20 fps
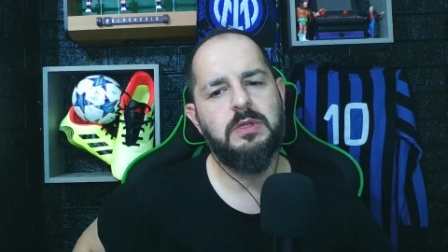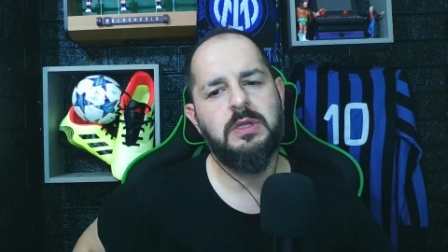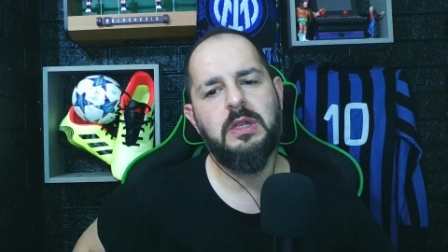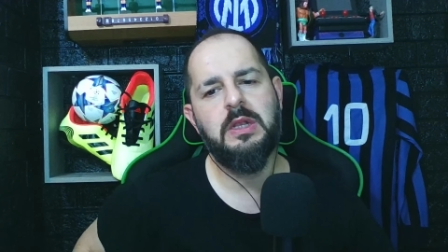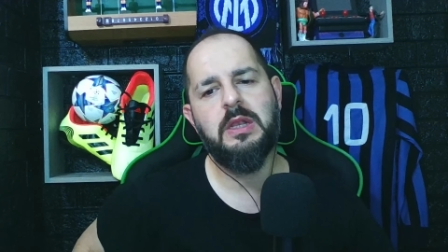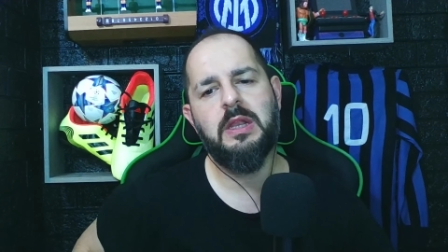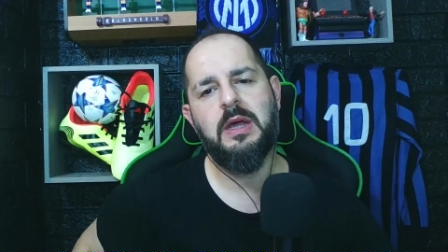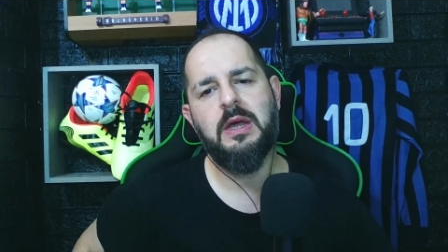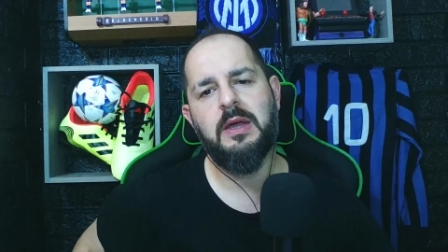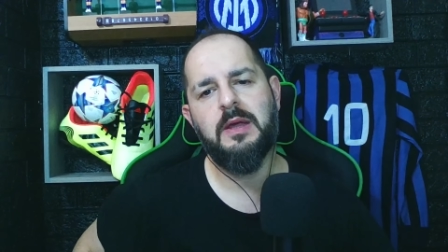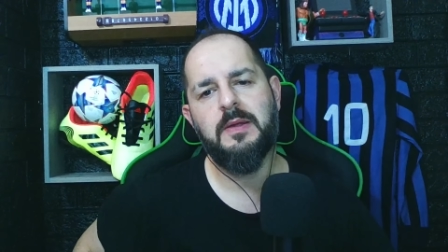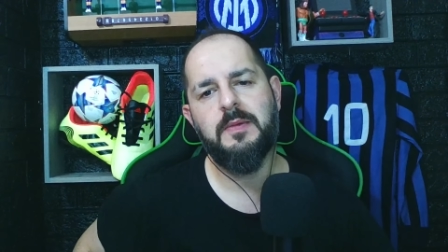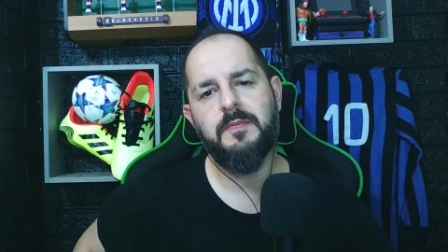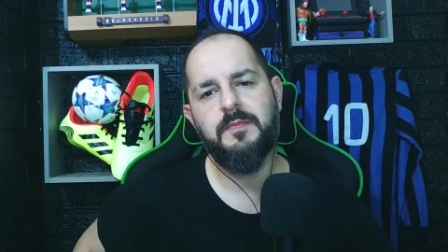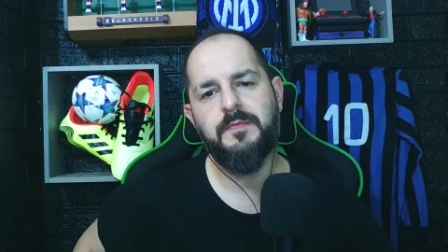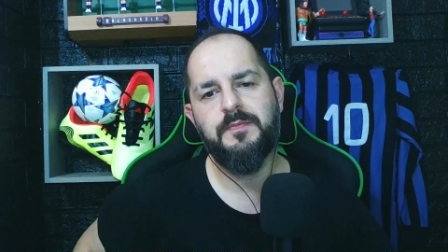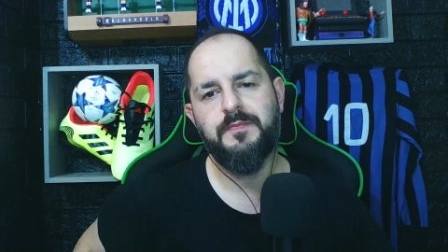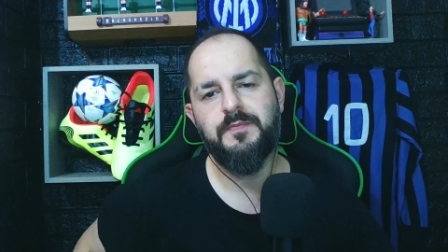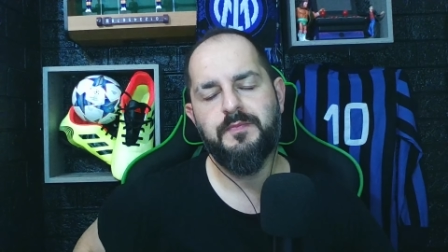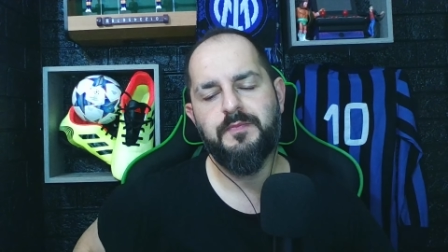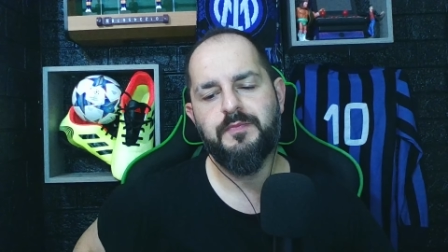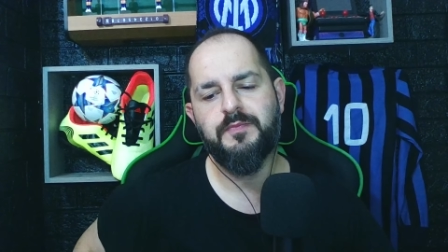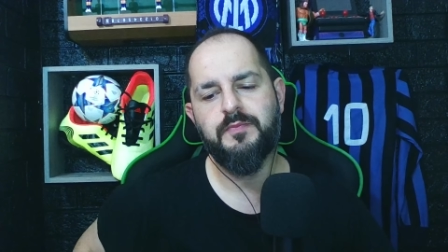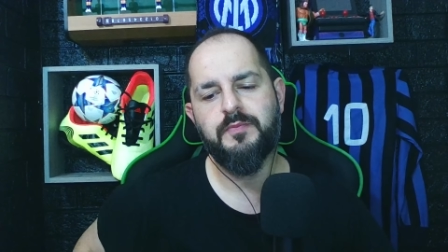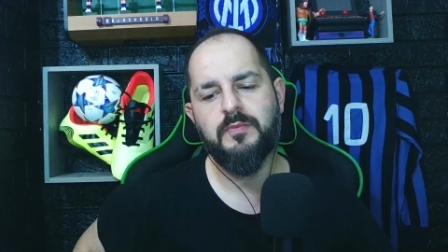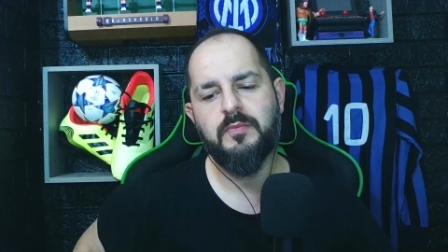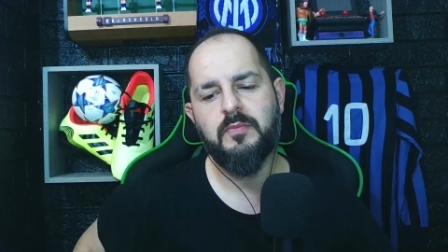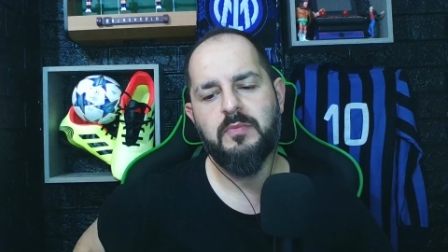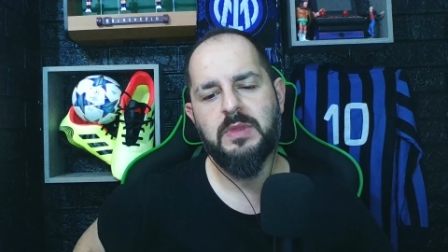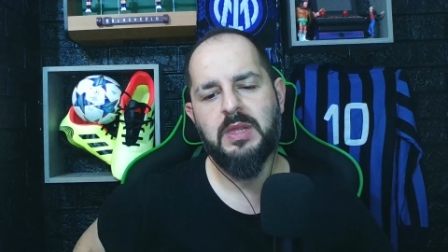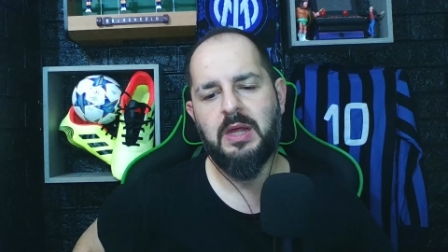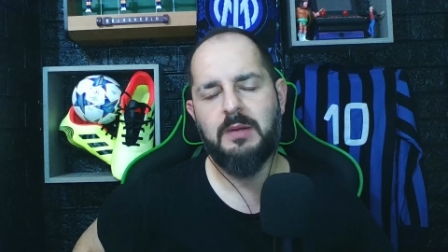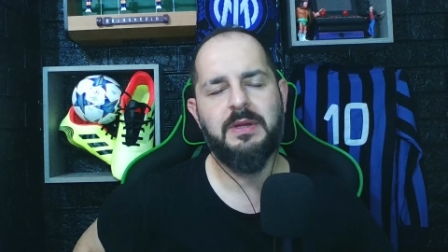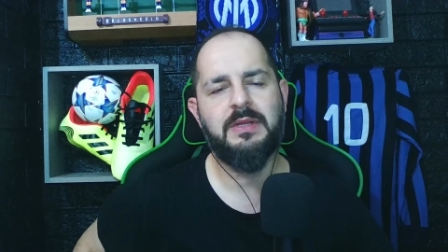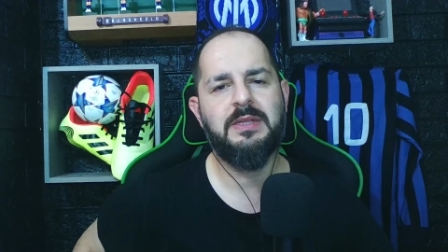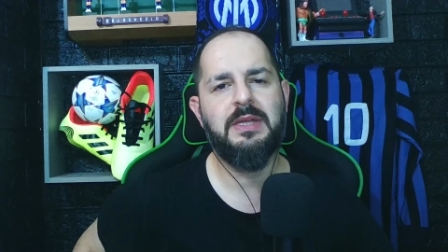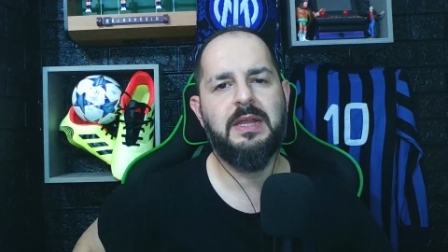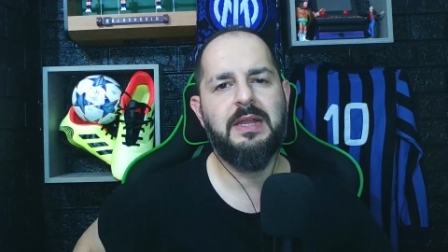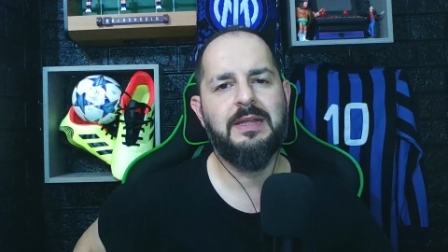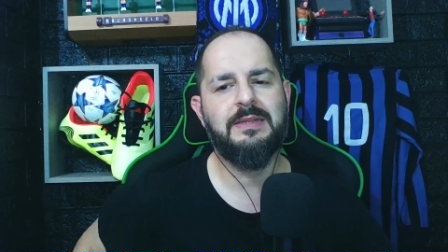della, già a
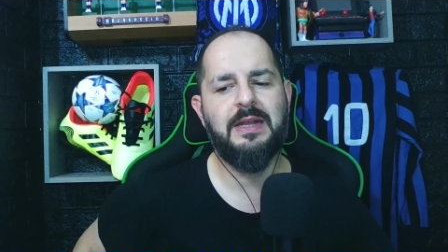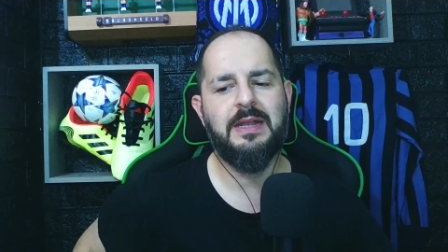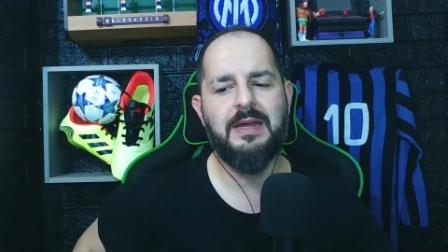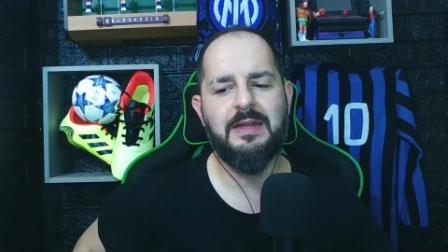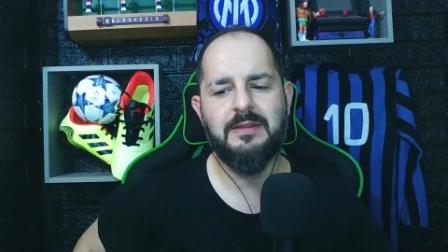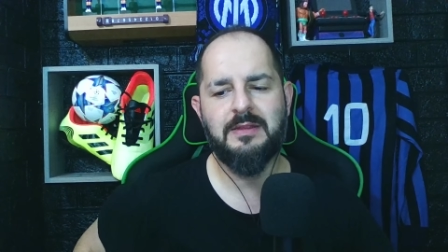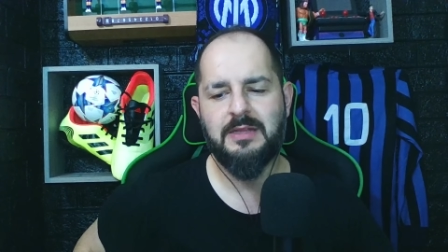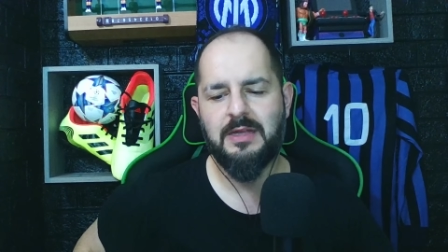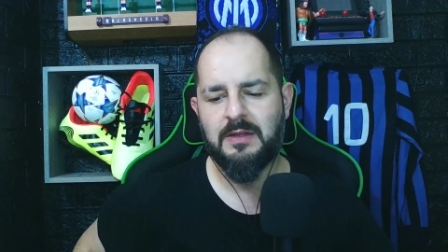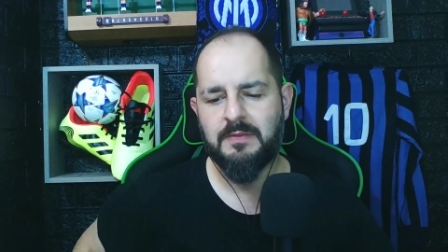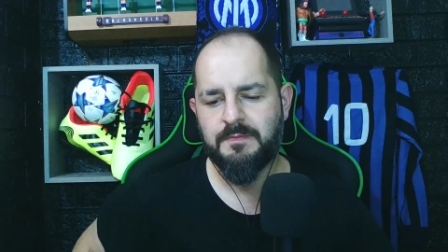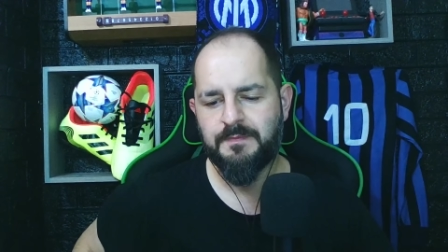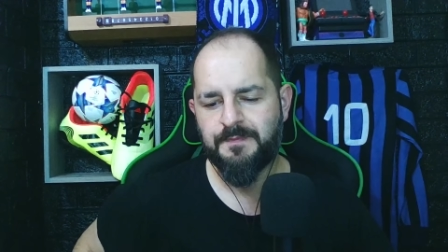dall'Atalanta.